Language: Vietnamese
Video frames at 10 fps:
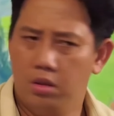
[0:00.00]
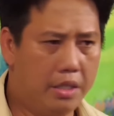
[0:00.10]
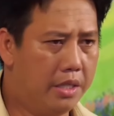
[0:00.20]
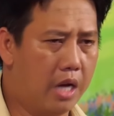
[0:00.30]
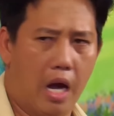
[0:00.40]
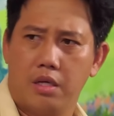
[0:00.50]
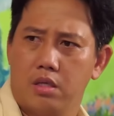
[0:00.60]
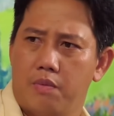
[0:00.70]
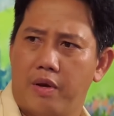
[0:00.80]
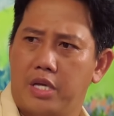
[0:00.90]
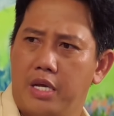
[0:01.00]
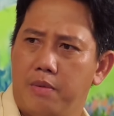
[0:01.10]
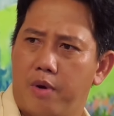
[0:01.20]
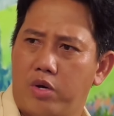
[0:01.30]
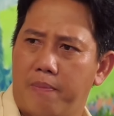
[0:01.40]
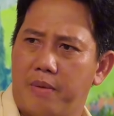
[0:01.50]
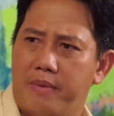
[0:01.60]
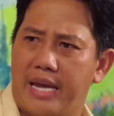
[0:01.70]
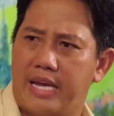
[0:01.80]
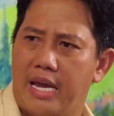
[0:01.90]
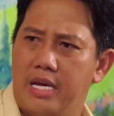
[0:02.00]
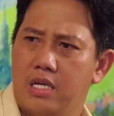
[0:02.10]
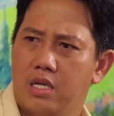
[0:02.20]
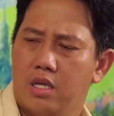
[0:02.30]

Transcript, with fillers: Gì vậy trời? Vaccine gì mà có 500 ngàn vậy?